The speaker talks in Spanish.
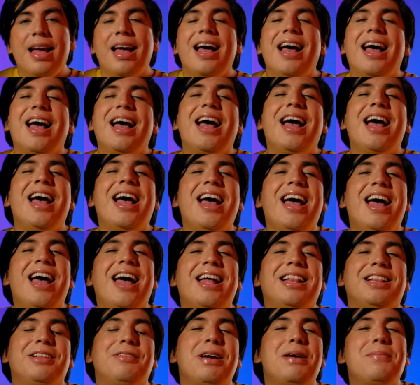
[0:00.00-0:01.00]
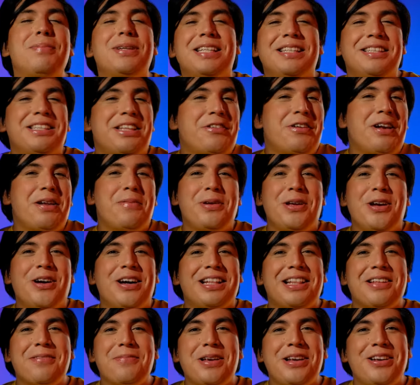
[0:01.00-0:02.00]
Ah, te voy a presentar a un amigo que
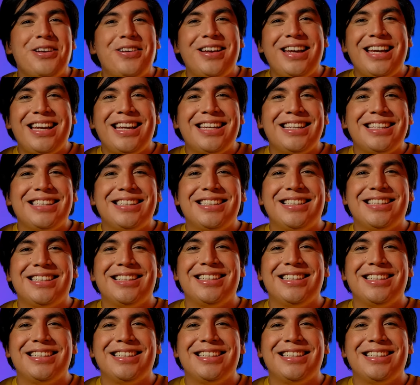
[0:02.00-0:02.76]
también lo es